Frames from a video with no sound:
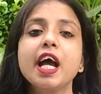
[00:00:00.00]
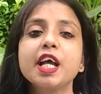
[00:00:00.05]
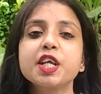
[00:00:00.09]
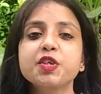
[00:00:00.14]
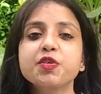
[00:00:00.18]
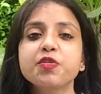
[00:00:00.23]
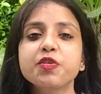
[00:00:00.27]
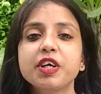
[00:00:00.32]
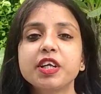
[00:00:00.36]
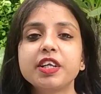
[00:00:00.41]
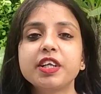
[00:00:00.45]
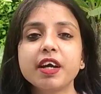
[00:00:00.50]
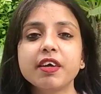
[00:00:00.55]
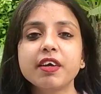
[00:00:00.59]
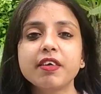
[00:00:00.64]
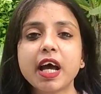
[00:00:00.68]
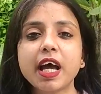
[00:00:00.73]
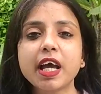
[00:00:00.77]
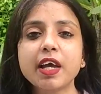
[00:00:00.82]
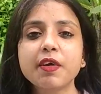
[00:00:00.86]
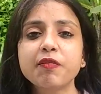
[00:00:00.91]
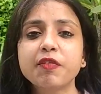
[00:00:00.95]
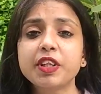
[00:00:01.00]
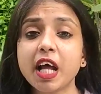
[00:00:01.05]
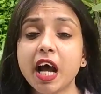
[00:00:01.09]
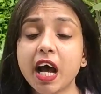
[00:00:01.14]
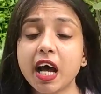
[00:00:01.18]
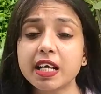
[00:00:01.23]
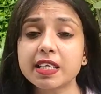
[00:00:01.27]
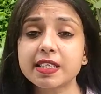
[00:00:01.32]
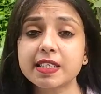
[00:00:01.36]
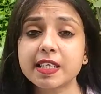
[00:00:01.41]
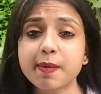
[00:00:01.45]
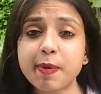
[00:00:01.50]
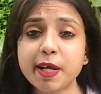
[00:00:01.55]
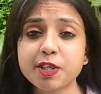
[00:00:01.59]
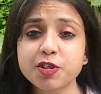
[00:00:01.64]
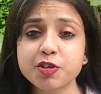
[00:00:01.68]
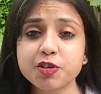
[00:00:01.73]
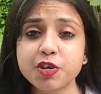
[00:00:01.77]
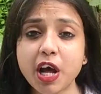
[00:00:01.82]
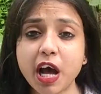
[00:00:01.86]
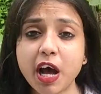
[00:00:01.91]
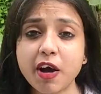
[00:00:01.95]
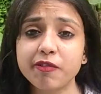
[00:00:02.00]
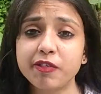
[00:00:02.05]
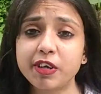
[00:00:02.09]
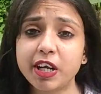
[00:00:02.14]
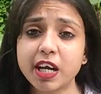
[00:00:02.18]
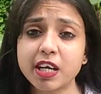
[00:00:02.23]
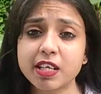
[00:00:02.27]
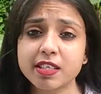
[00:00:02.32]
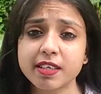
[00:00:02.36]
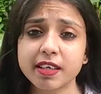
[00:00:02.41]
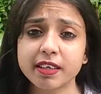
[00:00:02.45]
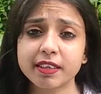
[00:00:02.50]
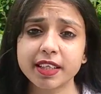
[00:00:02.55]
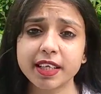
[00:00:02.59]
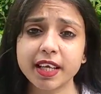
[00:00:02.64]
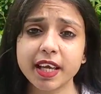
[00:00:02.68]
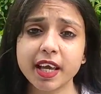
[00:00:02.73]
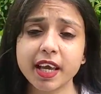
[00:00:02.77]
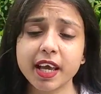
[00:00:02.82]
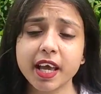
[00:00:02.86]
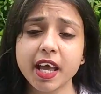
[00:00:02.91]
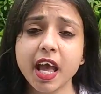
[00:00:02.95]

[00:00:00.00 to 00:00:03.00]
ऐश्वर्या राय विधानसभा चुनाव लड़ सकती है